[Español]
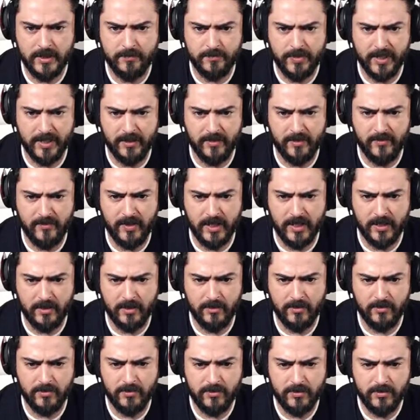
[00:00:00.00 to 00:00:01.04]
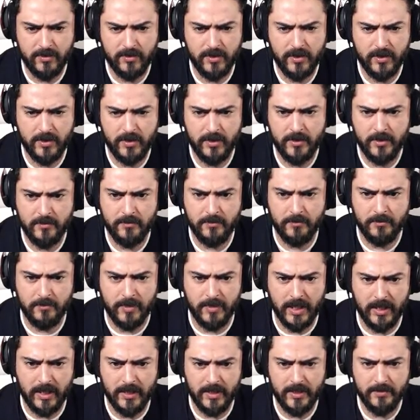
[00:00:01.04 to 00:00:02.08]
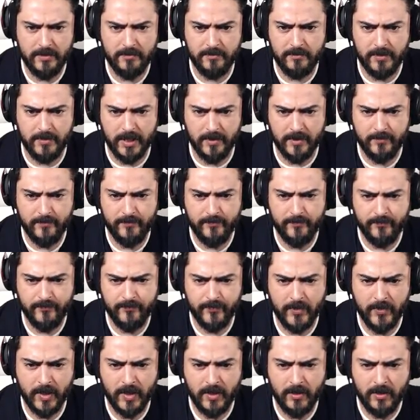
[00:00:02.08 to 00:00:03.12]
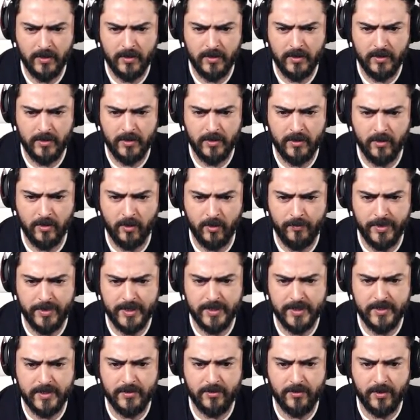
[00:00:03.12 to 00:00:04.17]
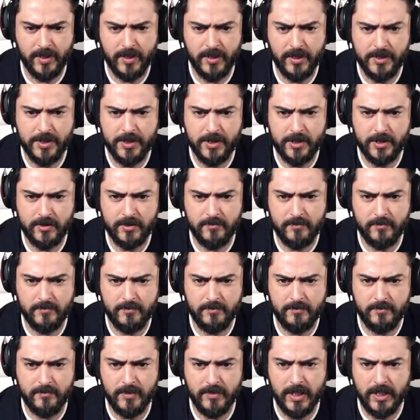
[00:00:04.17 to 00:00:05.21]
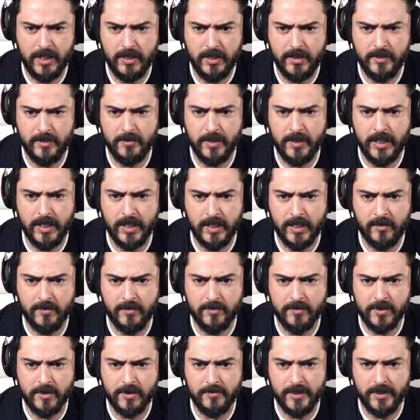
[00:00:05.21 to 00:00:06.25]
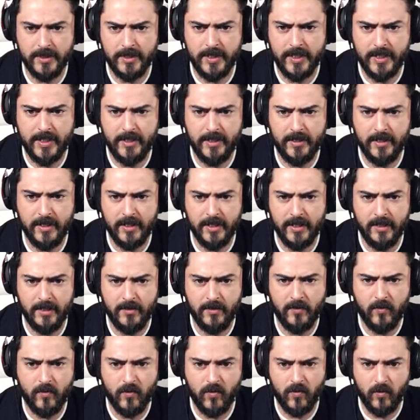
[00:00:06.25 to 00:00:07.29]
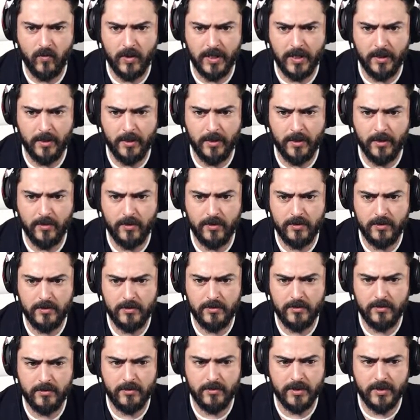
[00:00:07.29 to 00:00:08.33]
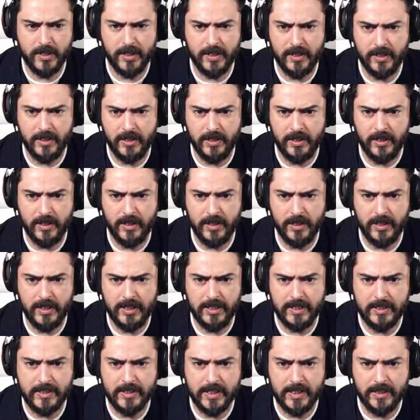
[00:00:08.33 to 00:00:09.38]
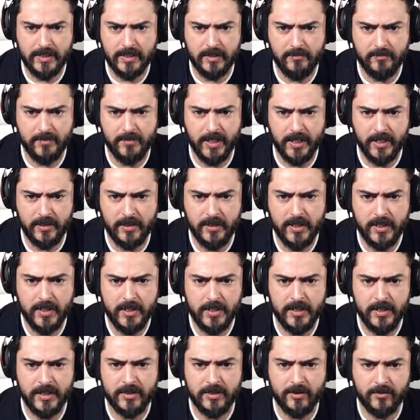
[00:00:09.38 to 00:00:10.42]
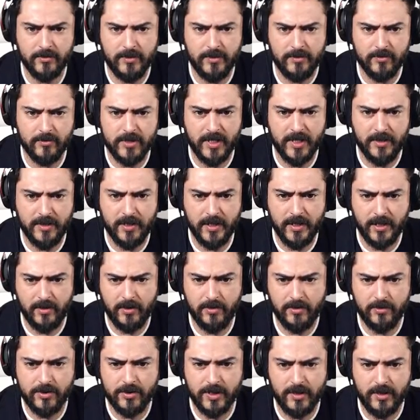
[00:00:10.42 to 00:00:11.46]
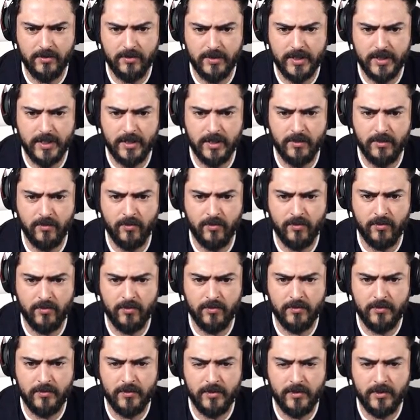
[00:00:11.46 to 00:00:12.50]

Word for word: desperdiciarlo. Vale, bien. Open stretch, Vale. Y aquí vamos a meter el cuarzo. Ok, y la sal también. Esto vamos a hacernos ahora un...